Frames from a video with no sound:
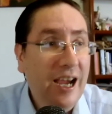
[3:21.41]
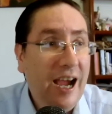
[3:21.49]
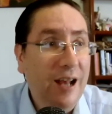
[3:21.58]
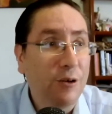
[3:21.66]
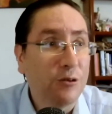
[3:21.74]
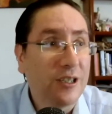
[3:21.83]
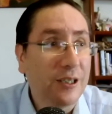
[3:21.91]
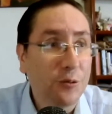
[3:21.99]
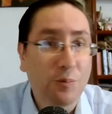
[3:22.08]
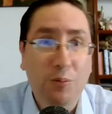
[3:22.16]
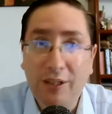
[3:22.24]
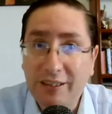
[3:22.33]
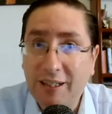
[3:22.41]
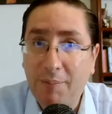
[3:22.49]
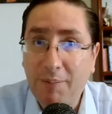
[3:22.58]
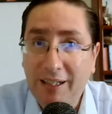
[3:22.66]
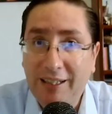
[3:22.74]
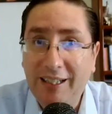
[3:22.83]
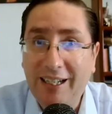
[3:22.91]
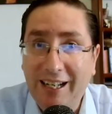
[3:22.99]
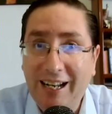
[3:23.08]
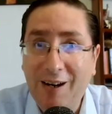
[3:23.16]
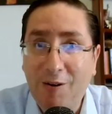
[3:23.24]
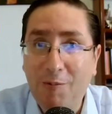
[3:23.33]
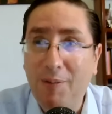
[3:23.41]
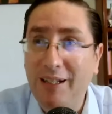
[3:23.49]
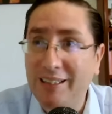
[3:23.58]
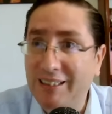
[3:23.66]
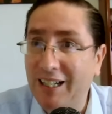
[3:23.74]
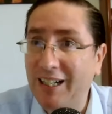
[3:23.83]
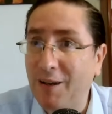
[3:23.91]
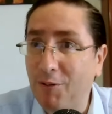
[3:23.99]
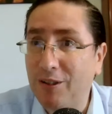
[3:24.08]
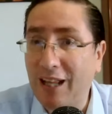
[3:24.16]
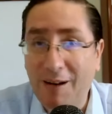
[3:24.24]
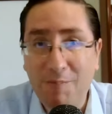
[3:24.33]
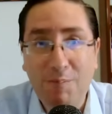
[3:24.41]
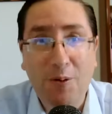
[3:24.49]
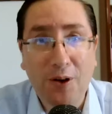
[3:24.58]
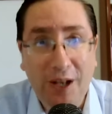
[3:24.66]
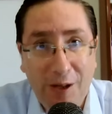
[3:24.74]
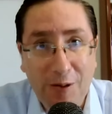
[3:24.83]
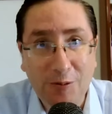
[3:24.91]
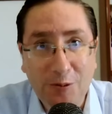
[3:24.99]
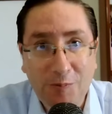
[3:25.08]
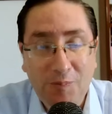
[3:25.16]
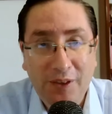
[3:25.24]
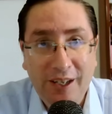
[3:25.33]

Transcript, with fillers: a los que supuestamente querían convencer que votaran por ellos.